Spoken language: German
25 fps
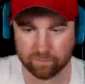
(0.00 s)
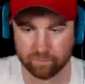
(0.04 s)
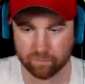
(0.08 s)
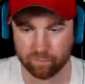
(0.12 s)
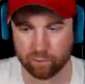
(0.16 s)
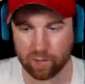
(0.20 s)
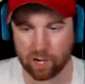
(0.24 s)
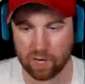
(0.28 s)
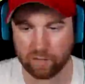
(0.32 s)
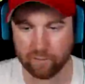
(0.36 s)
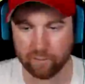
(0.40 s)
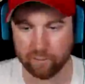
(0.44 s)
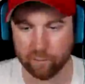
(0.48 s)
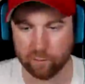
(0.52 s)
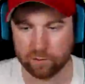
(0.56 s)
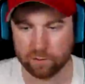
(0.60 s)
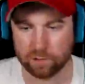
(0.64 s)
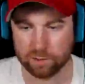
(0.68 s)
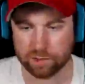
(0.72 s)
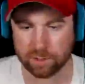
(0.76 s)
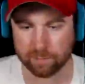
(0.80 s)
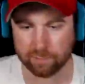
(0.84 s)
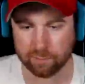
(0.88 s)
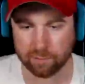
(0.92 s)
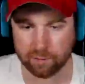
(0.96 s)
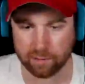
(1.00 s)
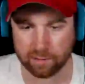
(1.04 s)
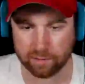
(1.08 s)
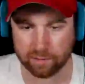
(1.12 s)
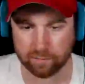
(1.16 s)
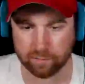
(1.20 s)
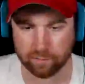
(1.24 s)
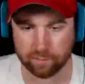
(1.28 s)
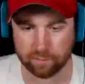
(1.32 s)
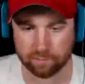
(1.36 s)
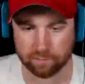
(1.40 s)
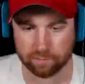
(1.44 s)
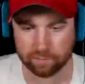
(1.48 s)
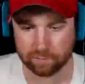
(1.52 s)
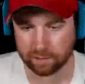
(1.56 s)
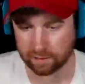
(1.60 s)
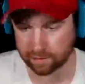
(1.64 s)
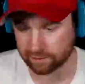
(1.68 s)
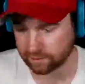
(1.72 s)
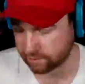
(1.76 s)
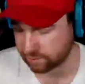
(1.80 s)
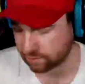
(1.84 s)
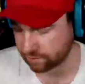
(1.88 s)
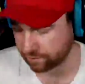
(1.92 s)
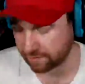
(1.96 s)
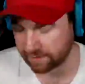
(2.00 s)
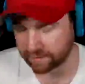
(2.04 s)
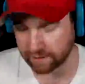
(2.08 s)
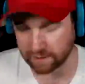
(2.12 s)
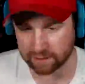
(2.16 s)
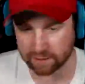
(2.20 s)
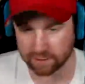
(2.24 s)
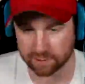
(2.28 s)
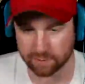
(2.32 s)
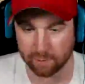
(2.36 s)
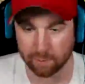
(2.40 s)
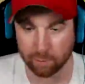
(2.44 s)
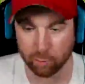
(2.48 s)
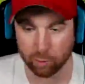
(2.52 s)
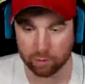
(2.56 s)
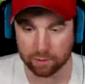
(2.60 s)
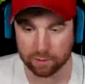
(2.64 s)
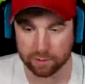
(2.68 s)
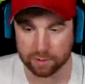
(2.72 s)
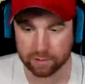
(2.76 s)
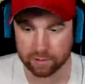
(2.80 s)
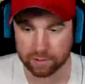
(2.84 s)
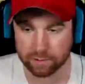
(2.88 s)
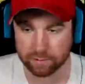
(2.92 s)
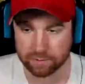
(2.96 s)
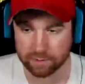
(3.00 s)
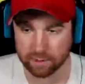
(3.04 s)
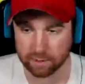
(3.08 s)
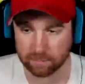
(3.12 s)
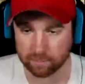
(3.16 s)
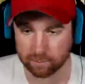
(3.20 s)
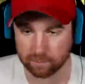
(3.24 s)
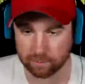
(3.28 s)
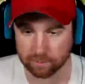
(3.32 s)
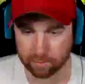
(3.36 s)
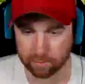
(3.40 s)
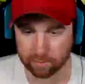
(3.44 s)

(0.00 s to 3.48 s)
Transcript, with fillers: Na, wir wurden nicht abgelenkt. Wir, also das war da nicht mehr möglich zu dem Zeitpunkt.